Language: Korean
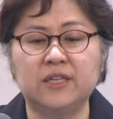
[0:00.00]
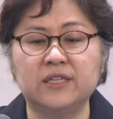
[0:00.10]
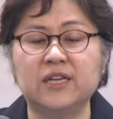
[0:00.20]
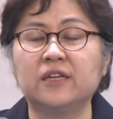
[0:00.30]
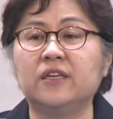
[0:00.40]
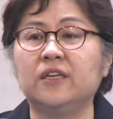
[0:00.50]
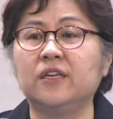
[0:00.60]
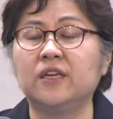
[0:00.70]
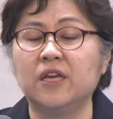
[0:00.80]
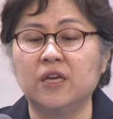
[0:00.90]

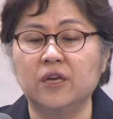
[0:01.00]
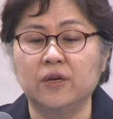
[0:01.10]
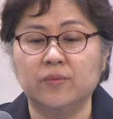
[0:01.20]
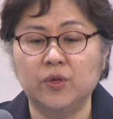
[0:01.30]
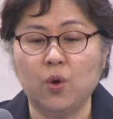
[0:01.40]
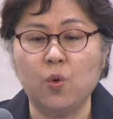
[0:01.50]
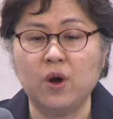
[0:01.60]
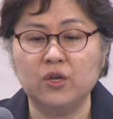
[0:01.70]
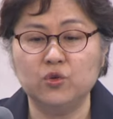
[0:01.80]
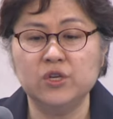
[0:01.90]
대상이
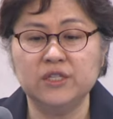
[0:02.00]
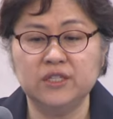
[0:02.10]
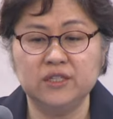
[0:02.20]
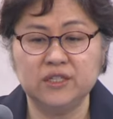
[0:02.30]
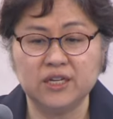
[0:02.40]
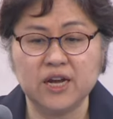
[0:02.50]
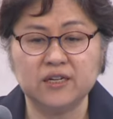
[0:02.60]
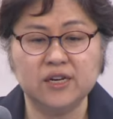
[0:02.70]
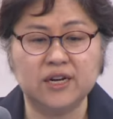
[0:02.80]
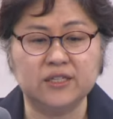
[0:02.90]
여호와 유일신
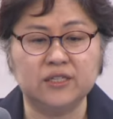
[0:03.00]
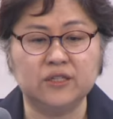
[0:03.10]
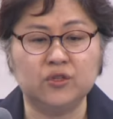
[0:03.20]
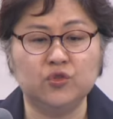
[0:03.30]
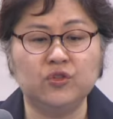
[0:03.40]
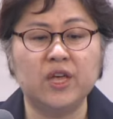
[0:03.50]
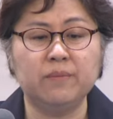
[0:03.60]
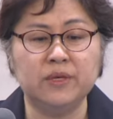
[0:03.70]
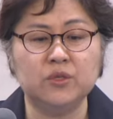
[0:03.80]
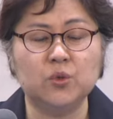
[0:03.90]
신앙을 가진 유대
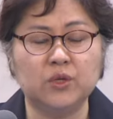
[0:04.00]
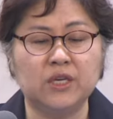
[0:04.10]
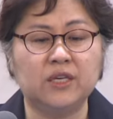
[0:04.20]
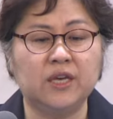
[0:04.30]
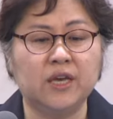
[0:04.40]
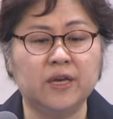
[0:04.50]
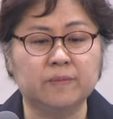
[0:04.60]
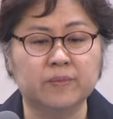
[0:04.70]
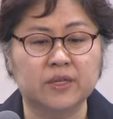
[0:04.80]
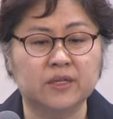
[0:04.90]
민족이기에
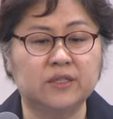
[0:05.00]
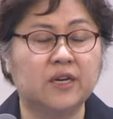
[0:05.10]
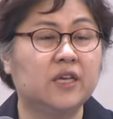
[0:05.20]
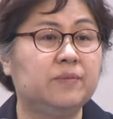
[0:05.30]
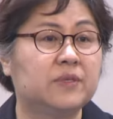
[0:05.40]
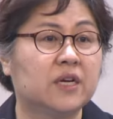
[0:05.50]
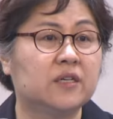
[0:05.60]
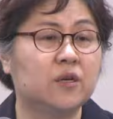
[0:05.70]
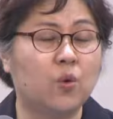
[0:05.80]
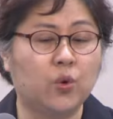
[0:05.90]
그들의
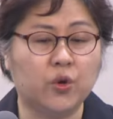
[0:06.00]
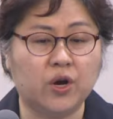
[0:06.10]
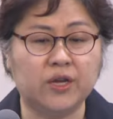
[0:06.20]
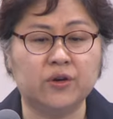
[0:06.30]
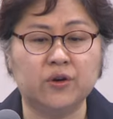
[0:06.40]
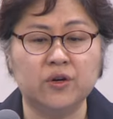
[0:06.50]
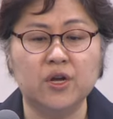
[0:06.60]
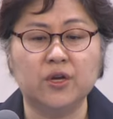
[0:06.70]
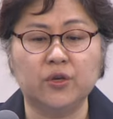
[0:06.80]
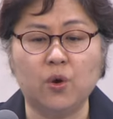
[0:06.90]
입장을 고려하여
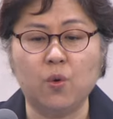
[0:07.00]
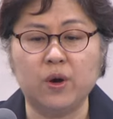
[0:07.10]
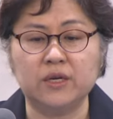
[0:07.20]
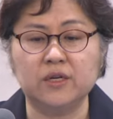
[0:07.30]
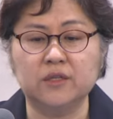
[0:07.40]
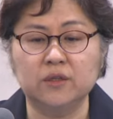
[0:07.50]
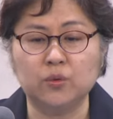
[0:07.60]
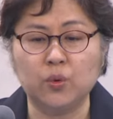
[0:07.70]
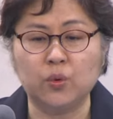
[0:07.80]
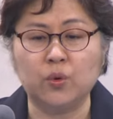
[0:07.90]
여호와를
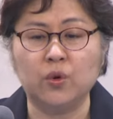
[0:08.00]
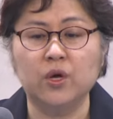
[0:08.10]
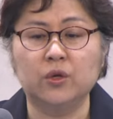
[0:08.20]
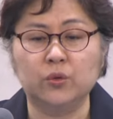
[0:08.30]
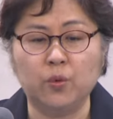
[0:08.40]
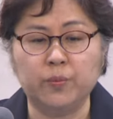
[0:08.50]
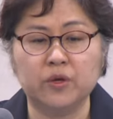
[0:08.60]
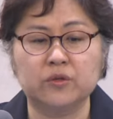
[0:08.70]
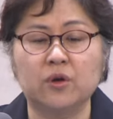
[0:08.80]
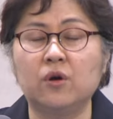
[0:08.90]
극도로
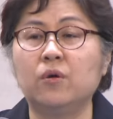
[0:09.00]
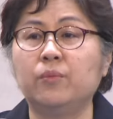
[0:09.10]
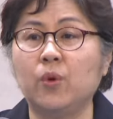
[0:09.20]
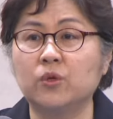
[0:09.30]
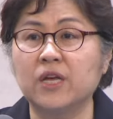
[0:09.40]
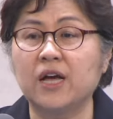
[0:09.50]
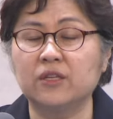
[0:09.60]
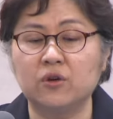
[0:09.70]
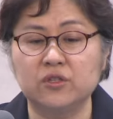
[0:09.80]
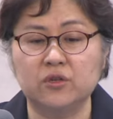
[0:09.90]
높여서 묘사한
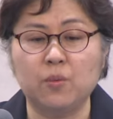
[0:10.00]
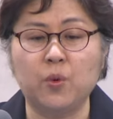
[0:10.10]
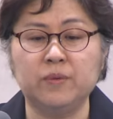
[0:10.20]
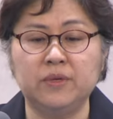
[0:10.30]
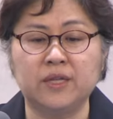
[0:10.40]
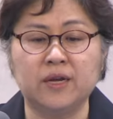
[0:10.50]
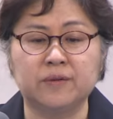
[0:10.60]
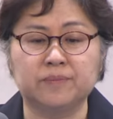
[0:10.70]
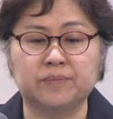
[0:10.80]
것으로 보입니다.